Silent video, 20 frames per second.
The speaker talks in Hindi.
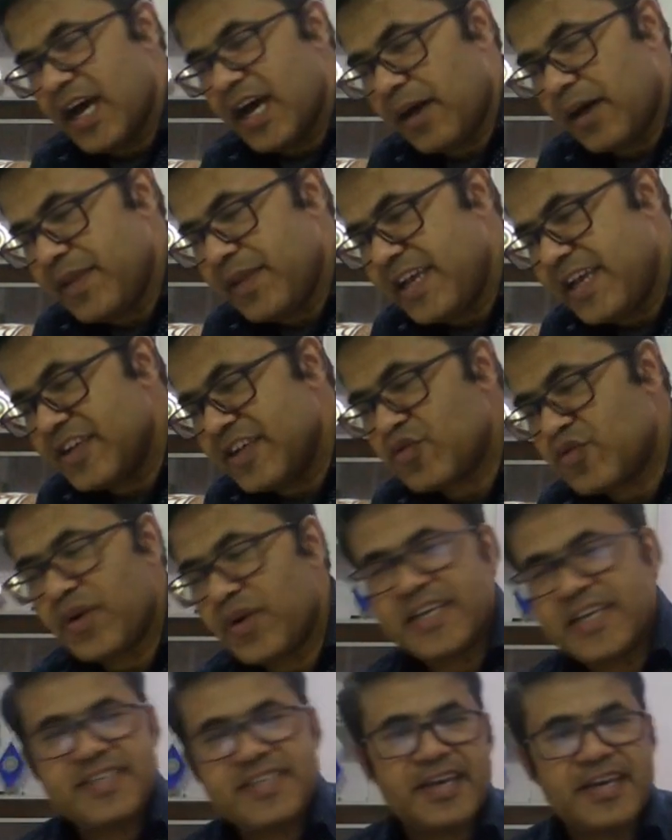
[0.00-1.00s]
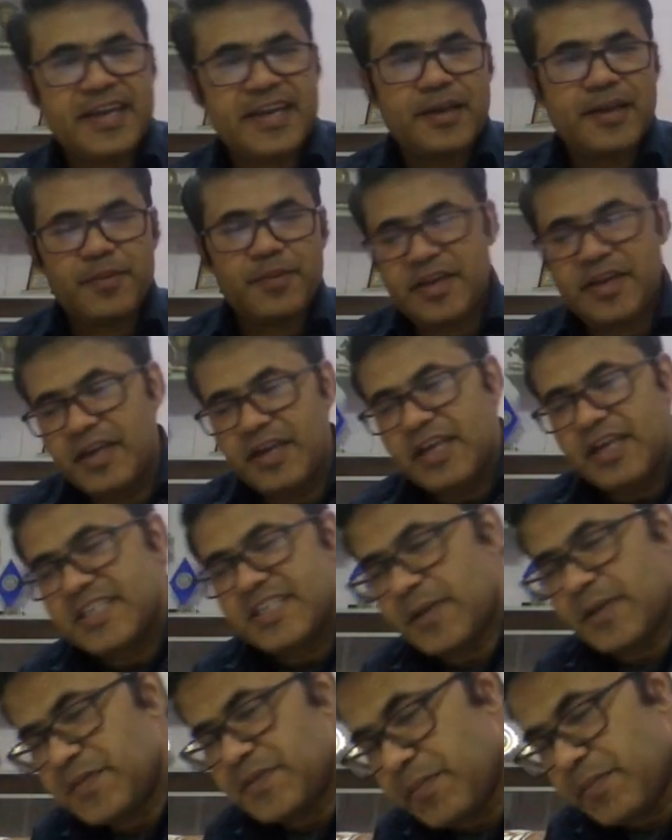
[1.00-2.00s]
अब देखिए इसको कैसे करेंगे अपन
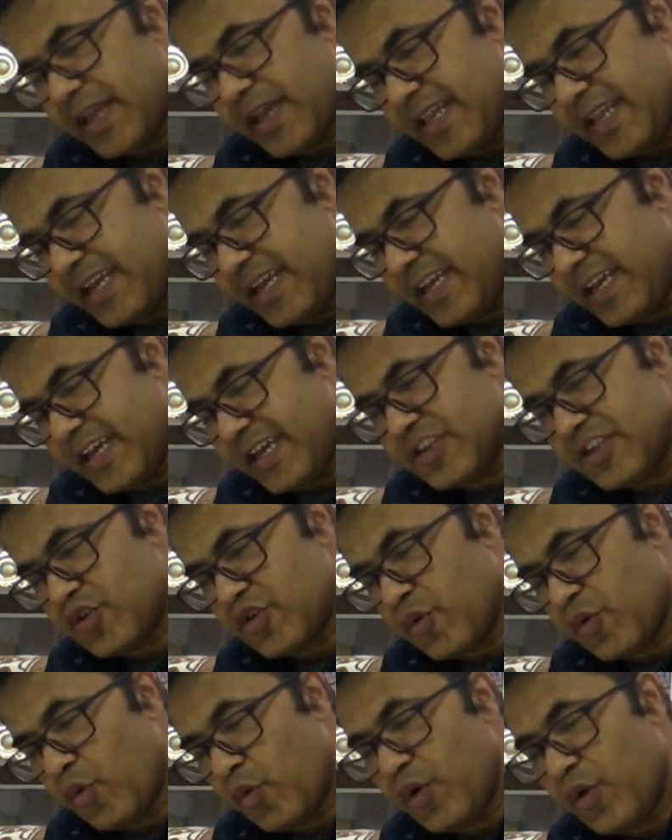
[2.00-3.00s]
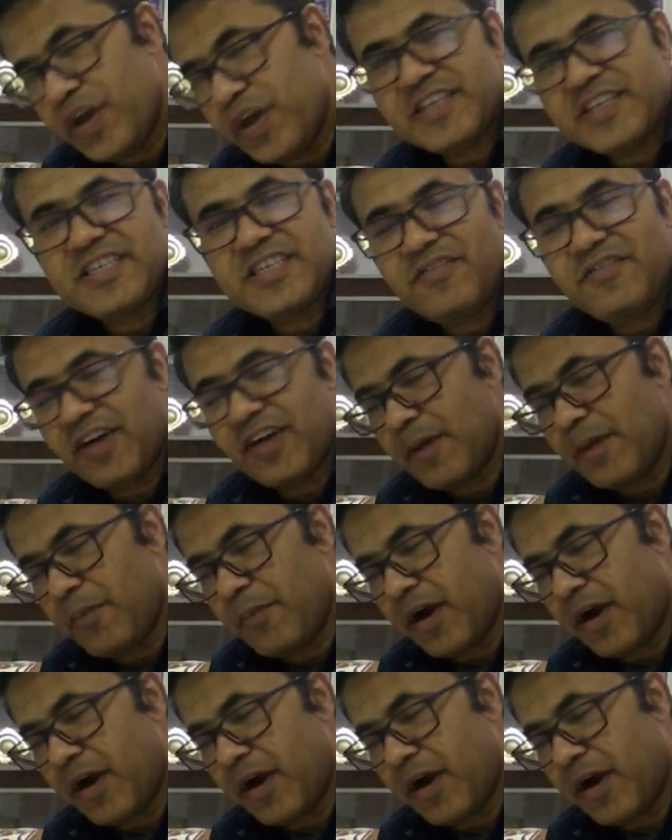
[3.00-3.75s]
सबसे पहले देखिए जो ओ ए सी वाला